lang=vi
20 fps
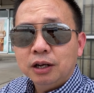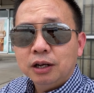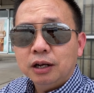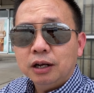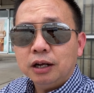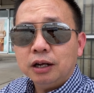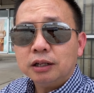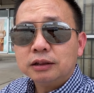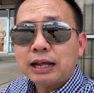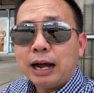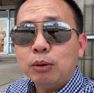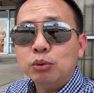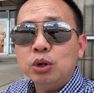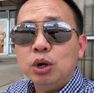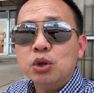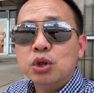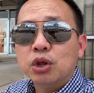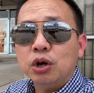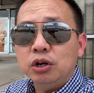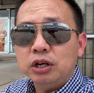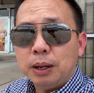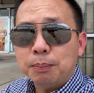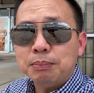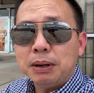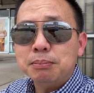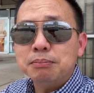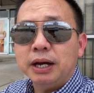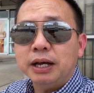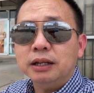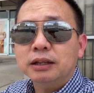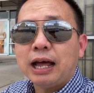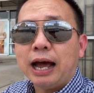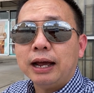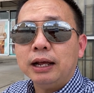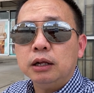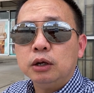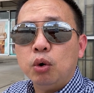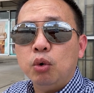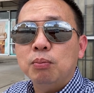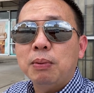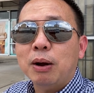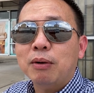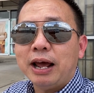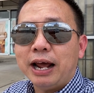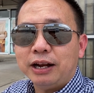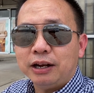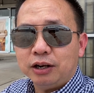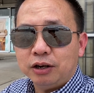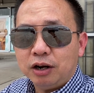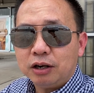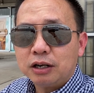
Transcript: à, tạo dựng sự nghiệp bánh mì tại khu Bel này đó các